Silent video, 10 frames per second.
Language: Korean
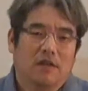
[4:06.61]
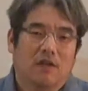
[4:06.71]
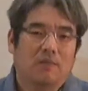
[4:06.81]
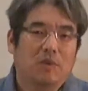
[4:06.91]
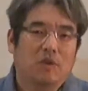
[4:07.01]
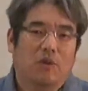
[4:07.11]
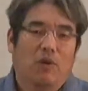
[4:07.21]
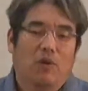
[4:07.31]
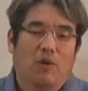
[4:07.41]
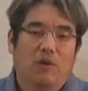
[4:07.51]

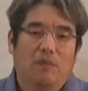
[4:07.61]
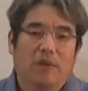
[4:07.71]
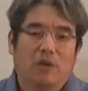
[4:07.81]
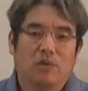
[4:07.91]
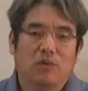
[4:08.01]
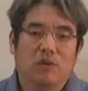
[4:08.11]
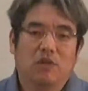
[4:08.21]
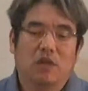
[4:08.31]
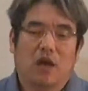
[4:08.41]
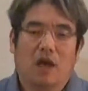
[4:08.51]
커피도
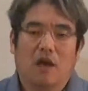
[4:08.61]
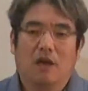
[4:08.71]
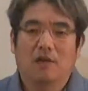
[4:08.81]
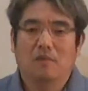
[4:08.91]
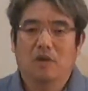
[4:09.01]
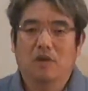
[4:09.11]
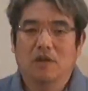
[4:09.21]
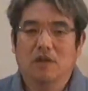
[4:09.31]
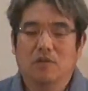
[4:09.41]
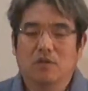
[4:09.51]
맥도널드나 뭐
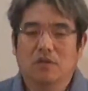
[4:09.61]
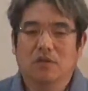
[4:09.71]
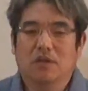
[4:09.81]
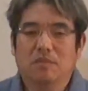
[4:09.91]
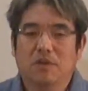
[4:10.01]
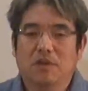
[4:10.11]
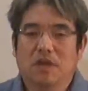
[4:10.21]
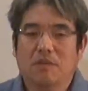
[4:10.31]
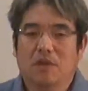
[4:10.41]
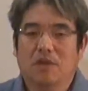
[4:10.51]
이런 팀몰전에서 커피를
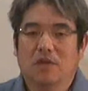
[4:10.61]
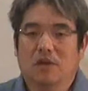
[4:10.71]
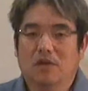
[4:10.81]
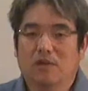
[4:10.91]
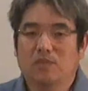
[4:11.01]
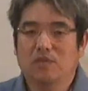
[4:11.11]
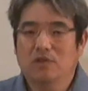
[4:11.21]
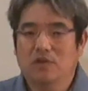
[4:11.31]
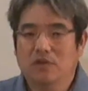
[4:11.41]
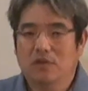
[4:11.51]
사면 어떤
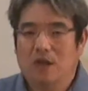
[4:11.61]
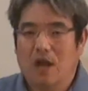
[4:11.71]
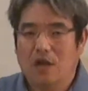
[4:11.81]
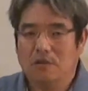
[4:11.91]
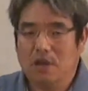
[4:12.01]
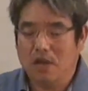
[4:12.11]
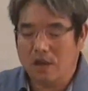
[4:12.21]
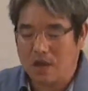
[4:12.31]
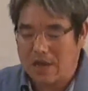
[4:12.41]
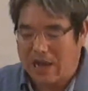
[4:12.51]
분들은 가끔가다
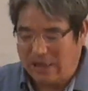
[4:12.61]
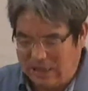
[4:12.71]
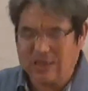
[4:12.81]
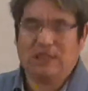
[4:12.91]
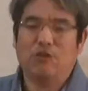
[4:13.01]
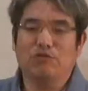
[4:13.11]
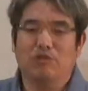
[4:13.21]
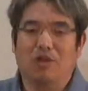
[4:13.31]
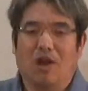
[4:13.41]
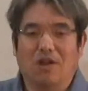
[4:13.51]
이렇게 가득
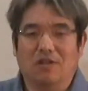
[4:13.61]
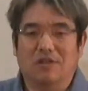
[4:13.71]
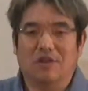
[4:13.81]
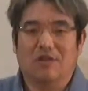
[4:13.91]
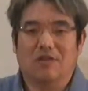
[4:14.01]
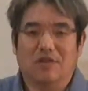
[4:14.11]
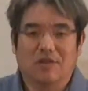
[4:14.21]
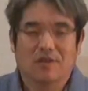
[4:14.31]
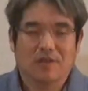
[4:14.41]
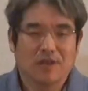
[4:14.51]
채워줄 때가 있거든요.
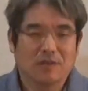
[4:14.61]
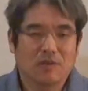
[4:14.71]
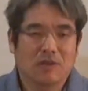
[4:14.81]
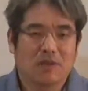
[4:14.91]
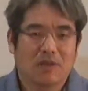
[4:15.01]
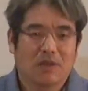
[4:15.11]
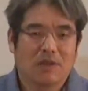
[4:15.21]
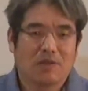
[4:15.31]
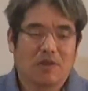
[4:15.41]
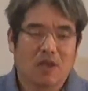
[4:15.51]
어, 그러면
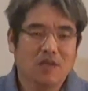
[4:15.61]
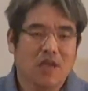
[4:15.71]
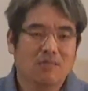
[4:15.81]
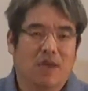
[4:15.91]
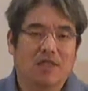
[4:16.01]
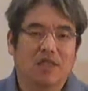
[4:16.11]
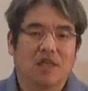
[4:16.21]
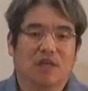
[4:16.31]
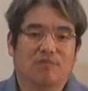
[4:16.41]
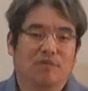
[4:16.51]
굉장히
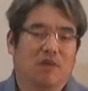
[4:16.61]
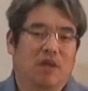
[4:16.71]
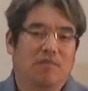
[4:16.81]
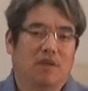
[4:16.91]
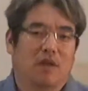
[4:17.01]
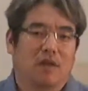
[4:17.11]
마시기가 불편합니다.